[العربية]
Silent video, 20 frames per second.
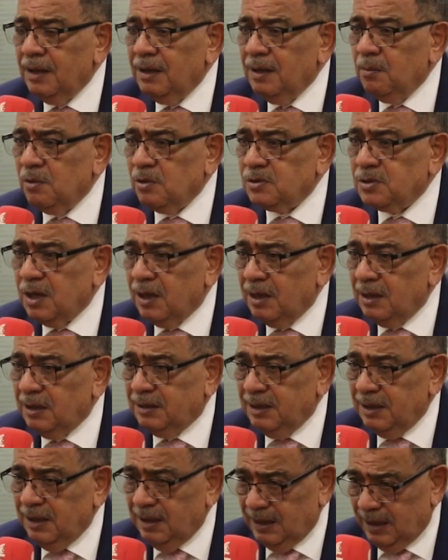
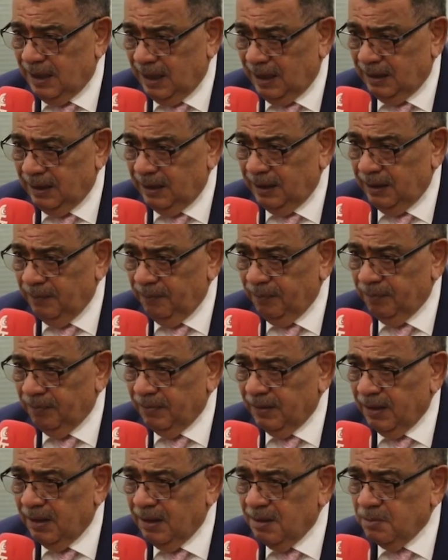لمساءلتين يعني
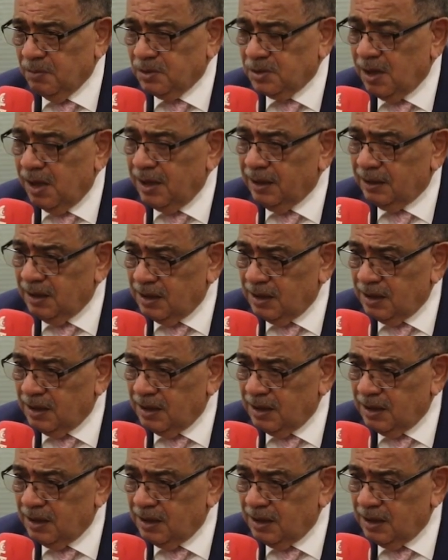مساءله